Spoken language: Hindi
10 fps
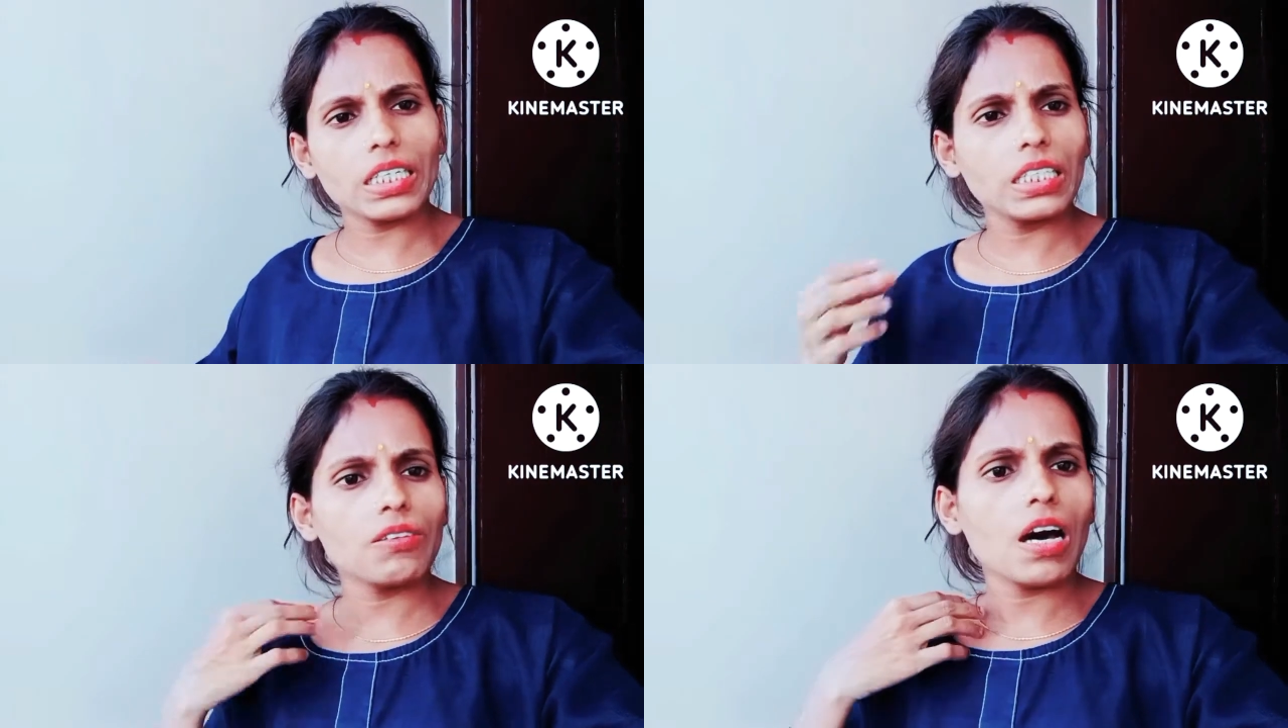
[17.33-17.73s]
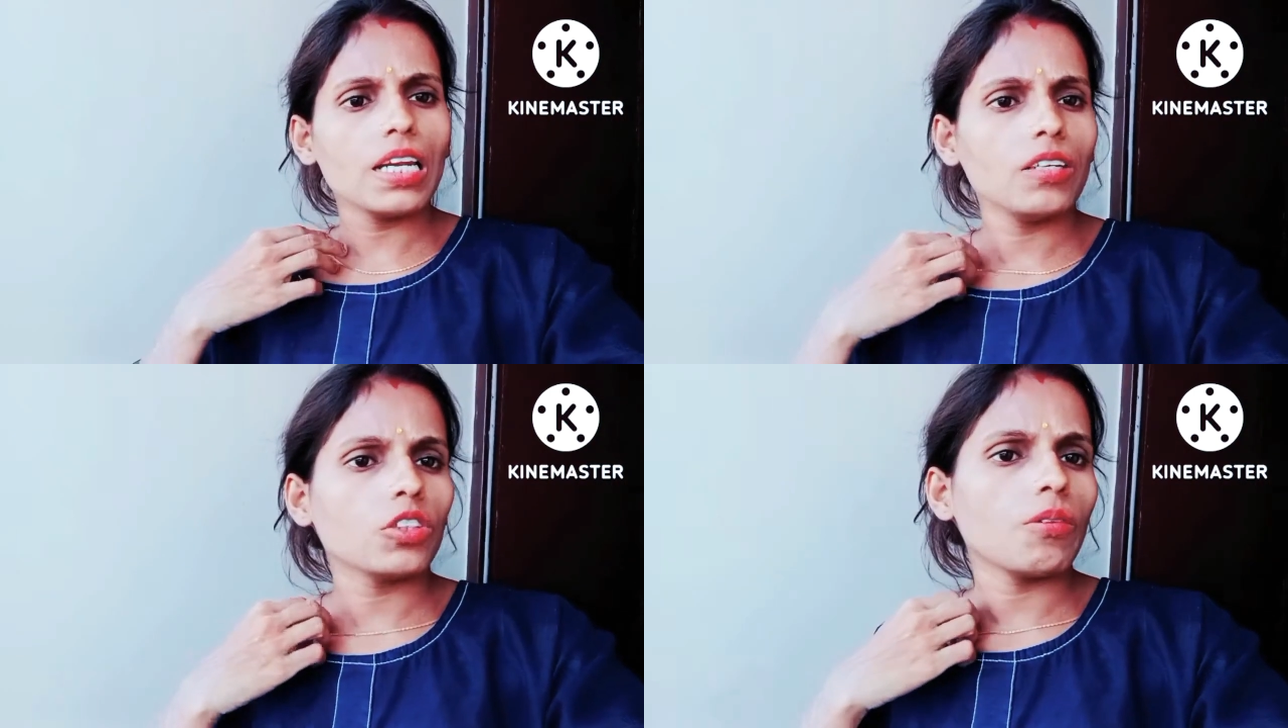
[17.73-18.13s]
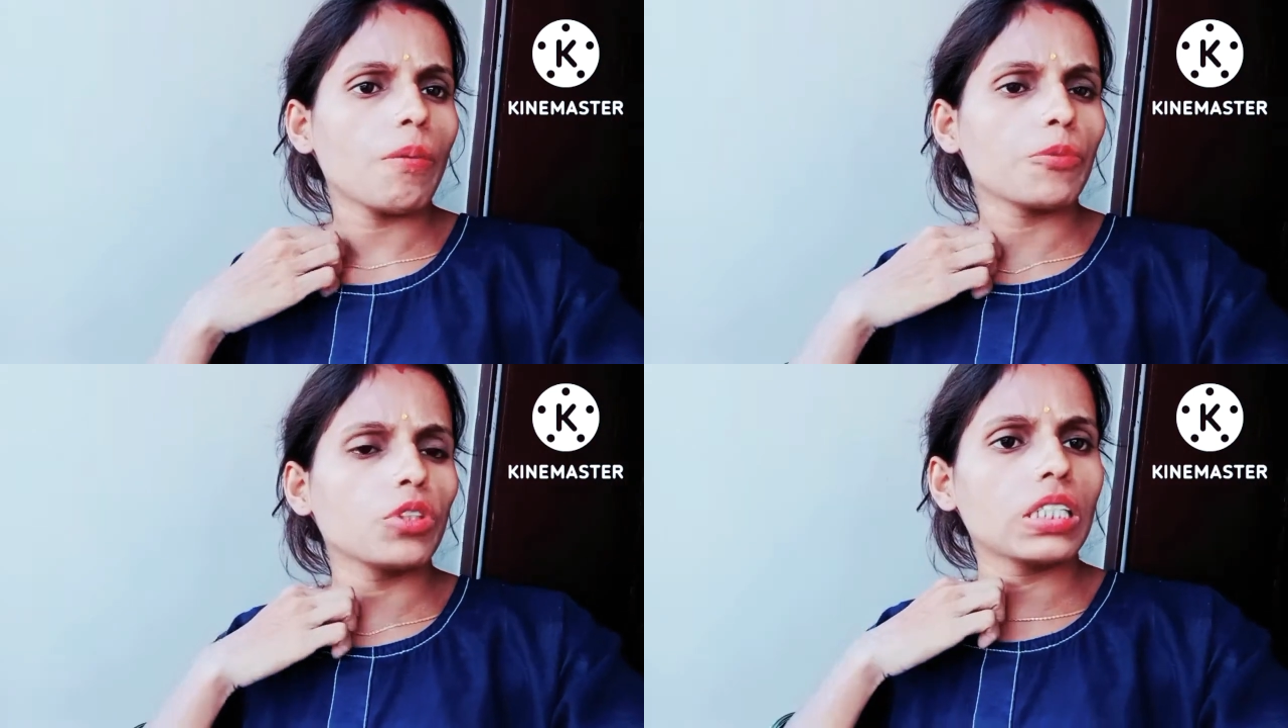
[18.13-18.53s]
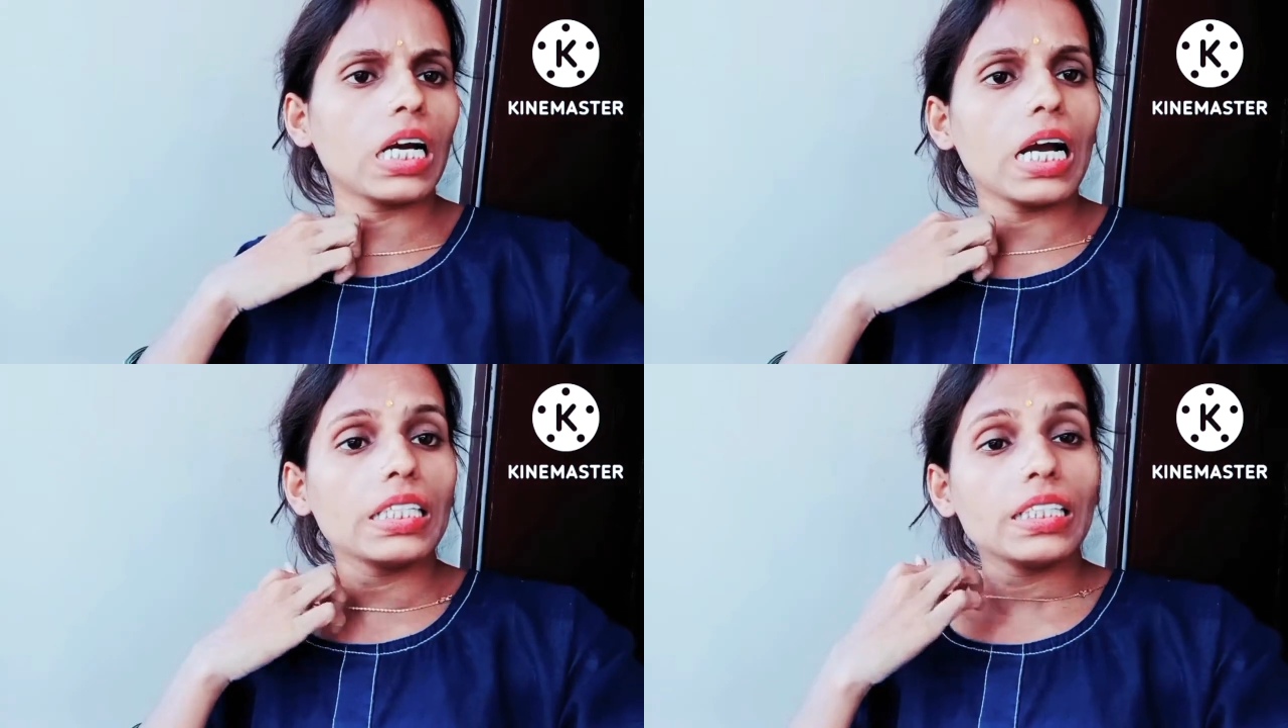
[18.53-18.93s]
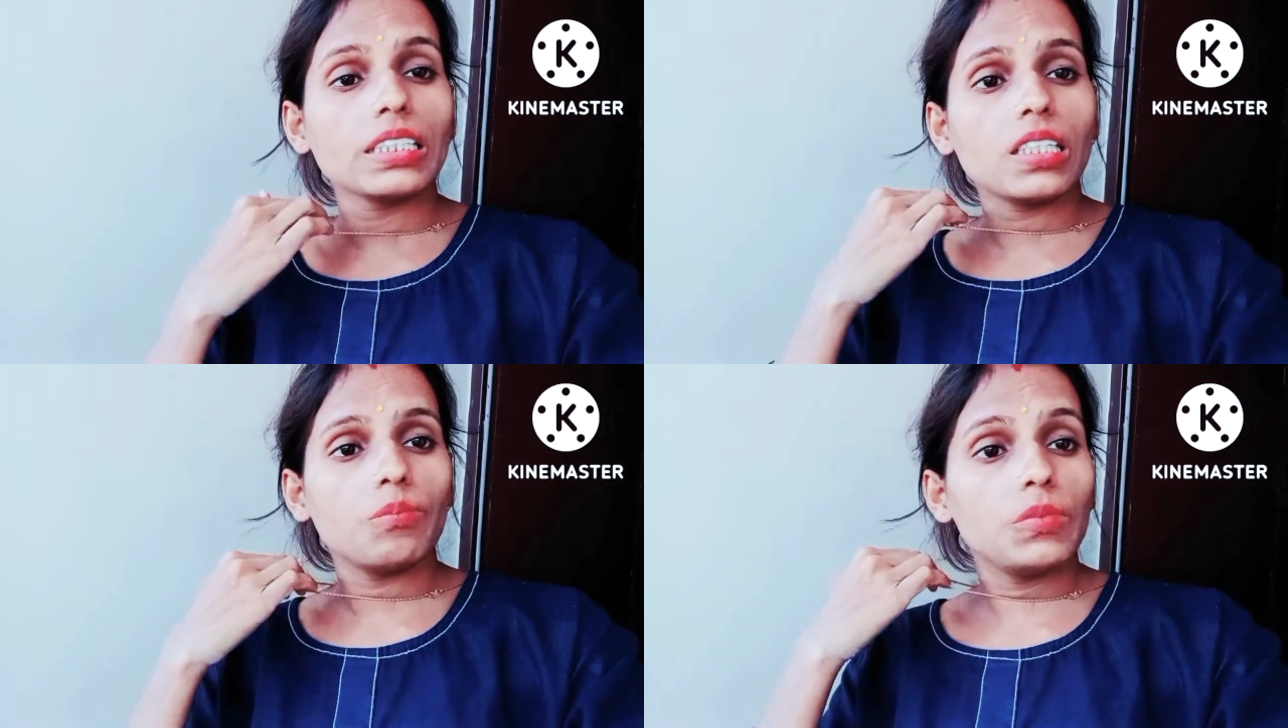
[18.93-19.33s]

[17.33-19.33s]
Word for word: करने वाले हैं सब आपको दिखाएंगे